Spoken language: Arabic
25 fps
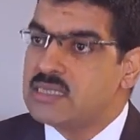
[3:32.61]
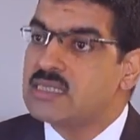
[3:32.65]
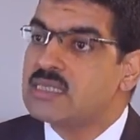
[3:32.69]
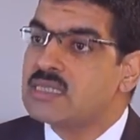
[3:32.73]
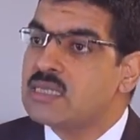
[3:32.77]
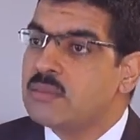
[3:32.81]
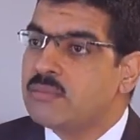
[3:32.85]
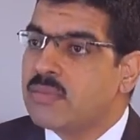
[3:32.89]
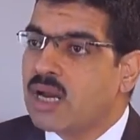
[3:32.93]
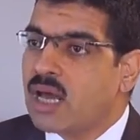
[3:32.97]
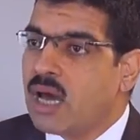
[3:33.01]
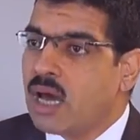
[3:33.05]

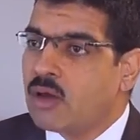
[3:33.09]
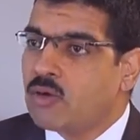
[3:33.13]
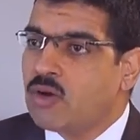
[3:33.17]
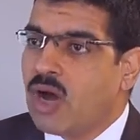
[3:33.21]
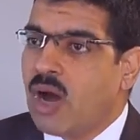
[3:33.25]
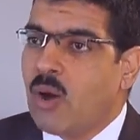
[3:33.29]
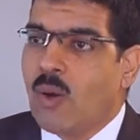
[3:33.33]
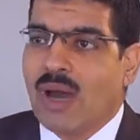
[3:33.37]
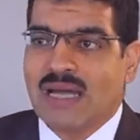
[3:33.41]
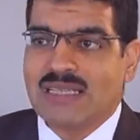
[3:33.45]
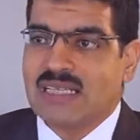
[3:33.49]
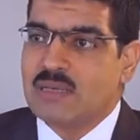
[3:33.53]

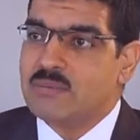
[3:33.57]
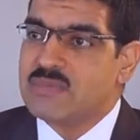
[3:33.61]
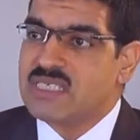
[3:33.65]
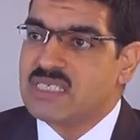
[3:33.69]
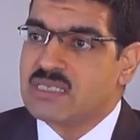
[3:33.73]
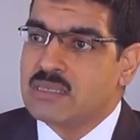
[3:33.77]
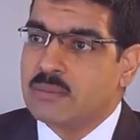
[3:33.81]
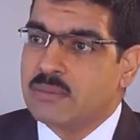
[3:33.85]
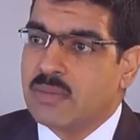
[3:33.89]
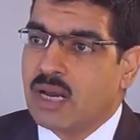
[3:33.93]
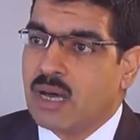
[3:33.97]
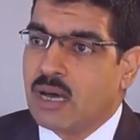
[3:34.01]
استمراره او عدم
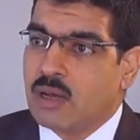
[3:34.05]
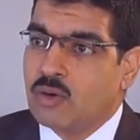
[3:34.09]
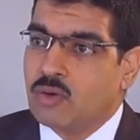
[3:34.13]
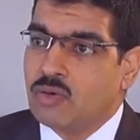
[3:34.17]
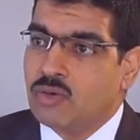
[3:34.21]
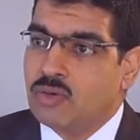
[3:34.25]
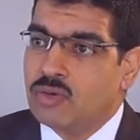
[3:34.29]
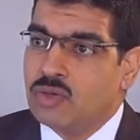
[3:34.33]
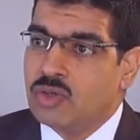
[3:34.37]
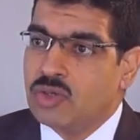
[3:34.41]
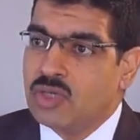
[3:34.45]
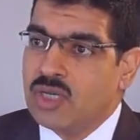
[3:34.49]

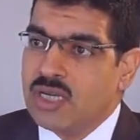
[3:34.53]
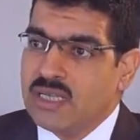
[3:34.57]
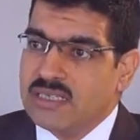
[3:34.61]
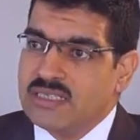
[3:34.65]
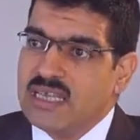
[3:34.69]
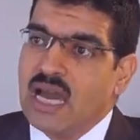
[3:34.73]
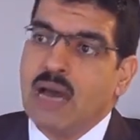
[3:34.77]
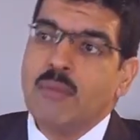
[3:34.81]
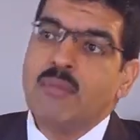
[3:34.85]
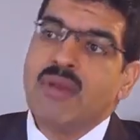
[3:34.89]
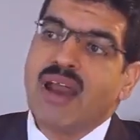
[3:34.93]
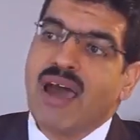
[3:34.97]
استمراره
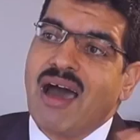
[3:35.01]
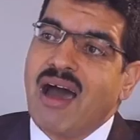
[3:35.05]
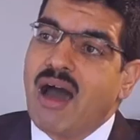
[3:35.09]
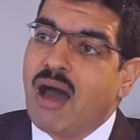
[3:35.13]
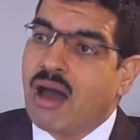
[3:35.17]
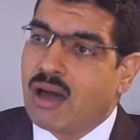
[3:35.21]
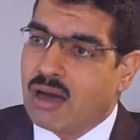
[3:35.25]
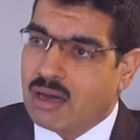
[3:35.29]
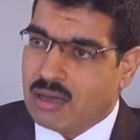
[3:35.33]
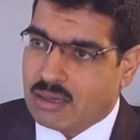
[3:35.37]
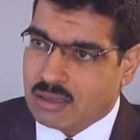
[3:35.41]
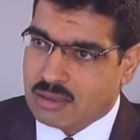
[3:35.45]
دي امر
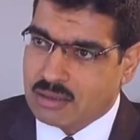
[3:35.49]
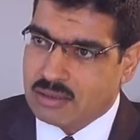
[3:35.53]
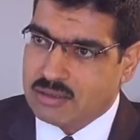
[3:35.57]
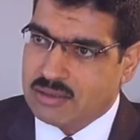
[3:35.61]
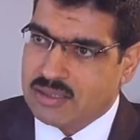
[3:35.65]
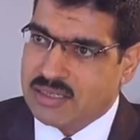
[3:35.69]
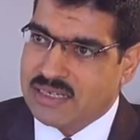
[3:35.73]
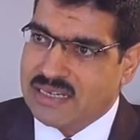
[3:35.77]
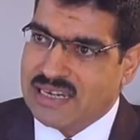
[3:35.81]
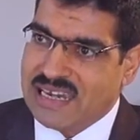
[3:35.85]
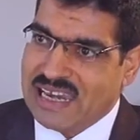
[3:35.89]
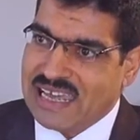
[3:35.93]
اخر
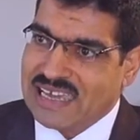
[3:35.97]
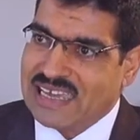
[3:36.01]
طيب.